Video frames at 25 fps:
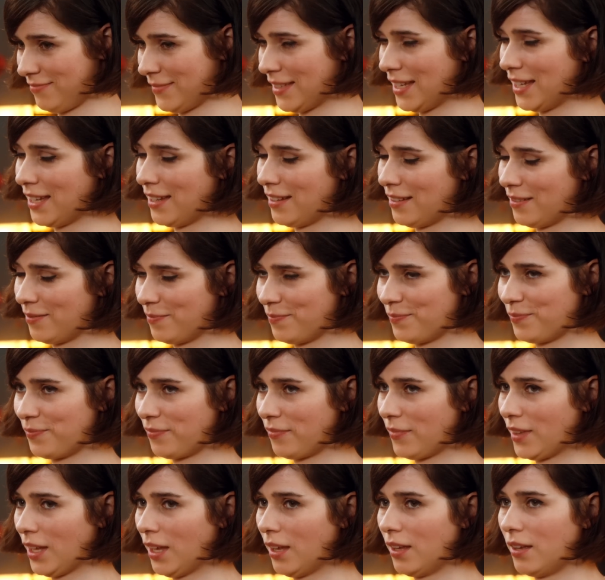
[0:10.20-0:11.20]
Naja.
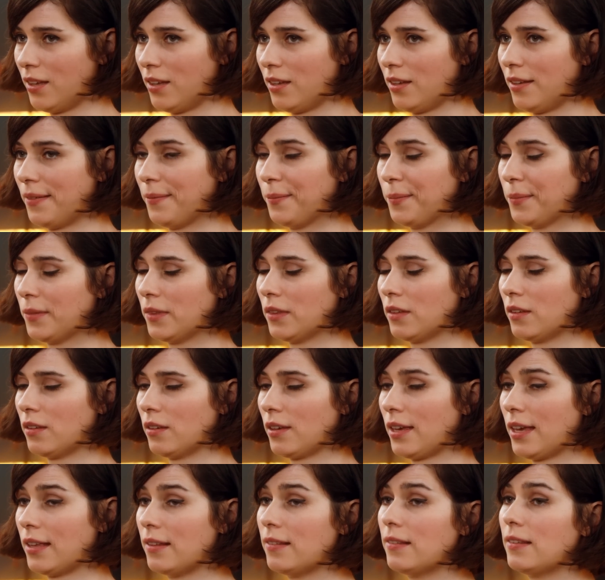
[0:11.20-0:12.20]

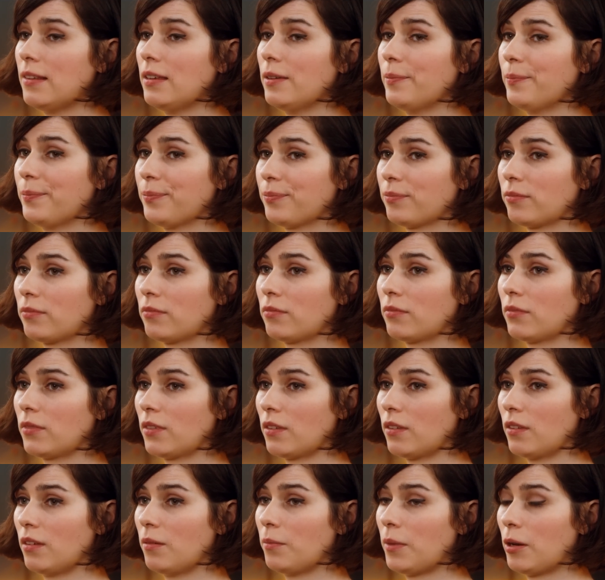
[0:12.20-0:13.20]
Kennen Sie
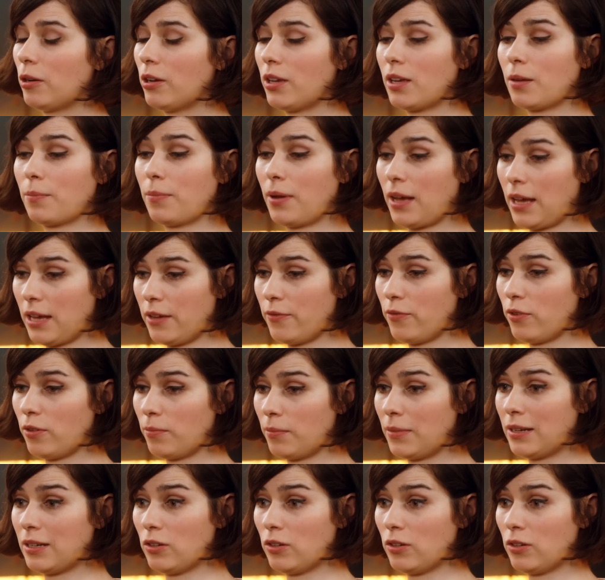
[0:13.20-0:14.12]
American Pie von